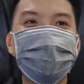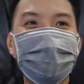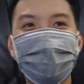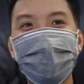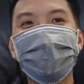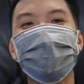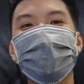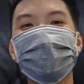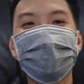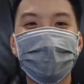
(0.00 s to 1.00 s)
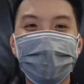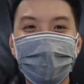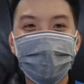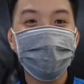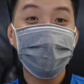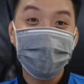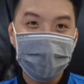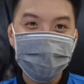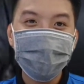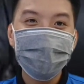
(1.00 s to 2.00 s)
nếu bạn nào thích thì có thể sơn lại cho nó full
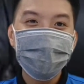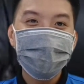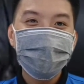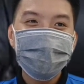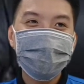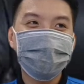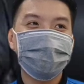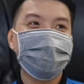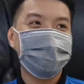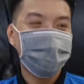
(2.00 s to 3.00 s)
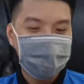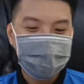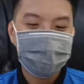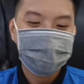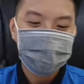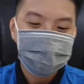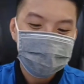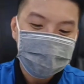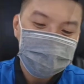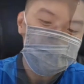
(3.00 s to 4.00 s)
nhám luôn à, rồi
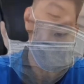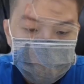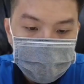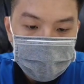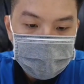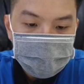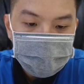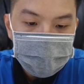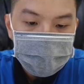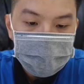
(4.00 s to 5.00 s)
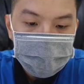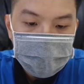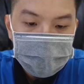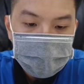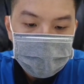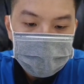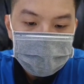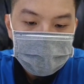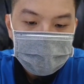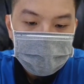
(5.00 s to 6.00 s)
chung nhân nguyên nguyên
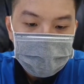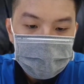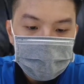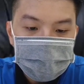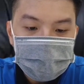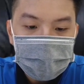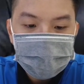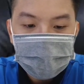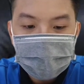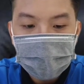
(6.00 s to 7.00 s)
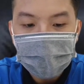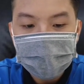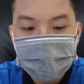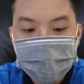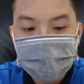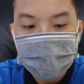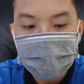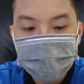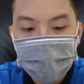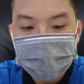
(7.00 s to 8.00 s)
có đứa cháu tên tài định,
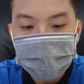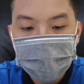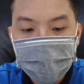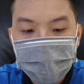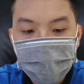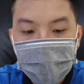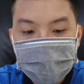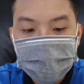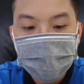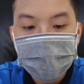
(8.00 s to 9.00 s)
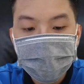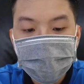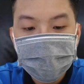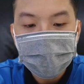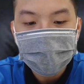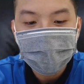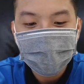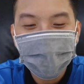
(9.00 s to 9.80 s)
định qua chỗ ông quan tư vấn mua xe